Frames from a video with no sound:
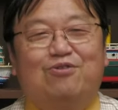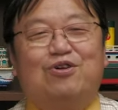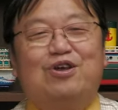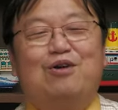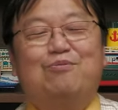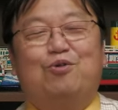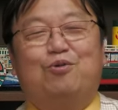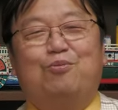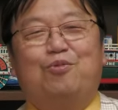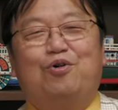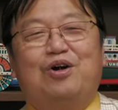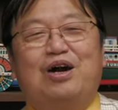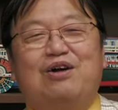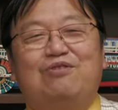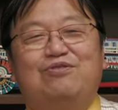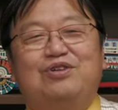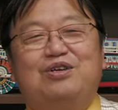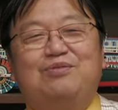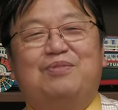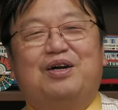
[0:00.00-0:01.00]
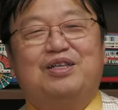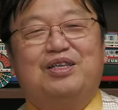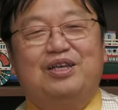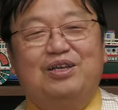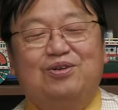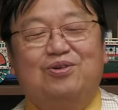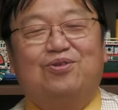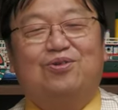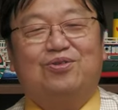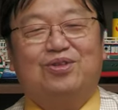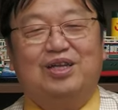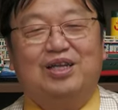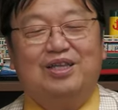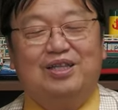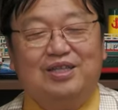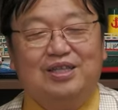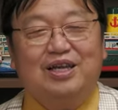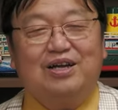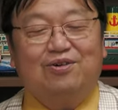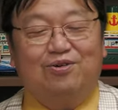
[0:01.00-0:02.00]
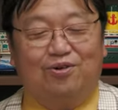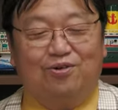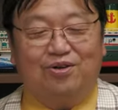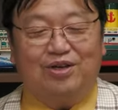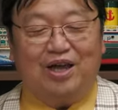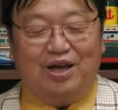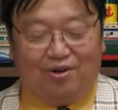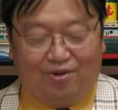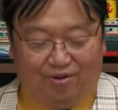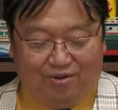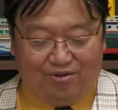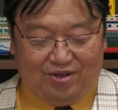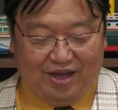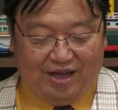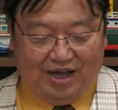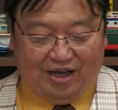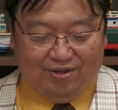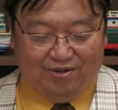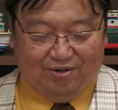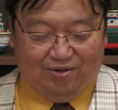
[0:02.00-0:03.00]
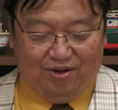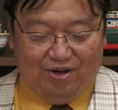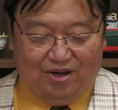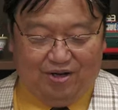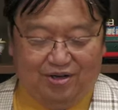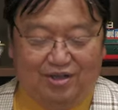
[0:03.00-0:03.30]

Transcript: これはもうモーガン・フリーマンで行こうと言ってこう結構ねあの